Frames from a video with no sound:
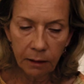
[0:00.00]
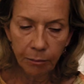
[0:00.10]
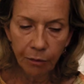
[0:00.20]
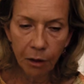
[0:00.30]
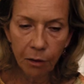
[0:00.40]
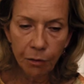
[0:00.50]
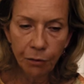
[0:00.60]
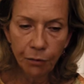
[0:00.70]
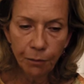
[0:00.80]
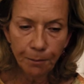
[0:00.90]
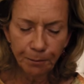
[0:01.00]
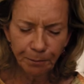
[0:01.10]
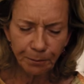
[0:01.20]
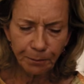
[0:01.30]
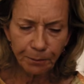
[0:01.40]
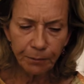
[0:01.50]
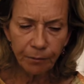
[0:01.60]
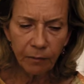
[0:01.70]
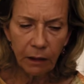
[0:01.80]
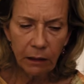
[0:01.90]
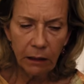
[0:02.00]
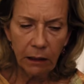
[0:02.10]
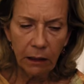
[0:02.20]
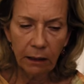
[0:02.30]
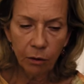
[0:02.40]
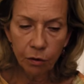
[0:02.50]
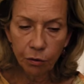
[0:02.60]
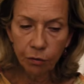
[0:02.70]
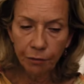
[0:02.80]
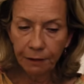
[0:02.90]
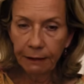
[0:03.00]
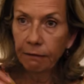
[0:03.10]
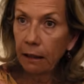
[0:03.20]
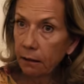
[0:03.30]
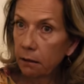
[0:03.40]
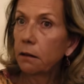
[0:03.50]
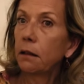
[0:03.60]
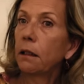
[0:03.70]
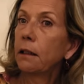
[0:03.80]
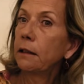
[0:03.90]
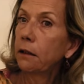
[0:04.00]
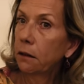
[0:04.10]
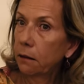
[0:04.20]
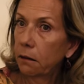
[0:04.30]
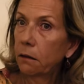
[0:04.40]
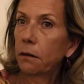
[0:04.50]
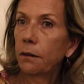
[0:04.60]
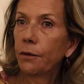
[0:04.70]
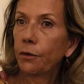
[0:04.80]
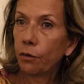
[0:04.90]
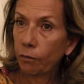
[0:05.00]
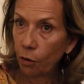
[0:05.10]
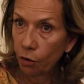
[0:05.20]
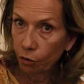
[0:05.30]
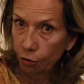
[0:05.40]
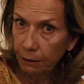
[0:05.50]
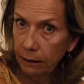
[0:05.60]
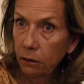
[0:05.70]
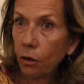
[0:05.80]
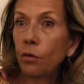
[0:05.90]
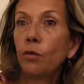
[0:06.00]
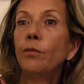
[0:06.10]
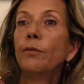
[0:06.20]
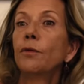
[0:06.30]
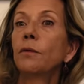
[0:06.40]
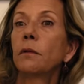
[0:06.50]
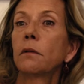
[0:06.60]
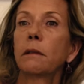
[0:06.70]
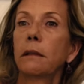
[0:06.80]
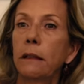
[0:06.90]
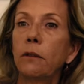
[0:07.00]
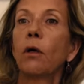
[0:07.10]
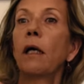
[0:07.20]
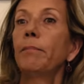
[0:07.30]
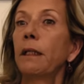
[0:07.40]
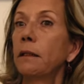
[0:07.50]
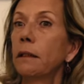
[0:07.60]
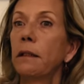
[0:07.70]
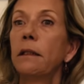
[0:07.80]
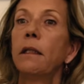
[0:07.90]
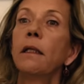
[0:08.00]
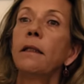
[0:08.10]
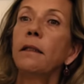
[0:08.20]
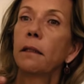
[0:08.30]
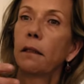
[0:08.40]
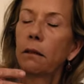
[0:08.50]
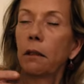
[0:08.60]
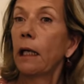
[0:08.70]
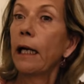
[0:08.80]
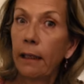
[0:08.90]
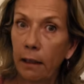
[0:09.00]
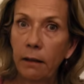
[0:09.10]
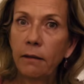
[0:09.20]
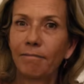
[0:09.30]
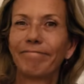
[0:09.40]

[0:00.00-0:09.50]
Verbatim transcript: à plus grand que nous. Alors que le soufi va aller euh, ensuite dans le monde, il se rappelle qui il est, elle est,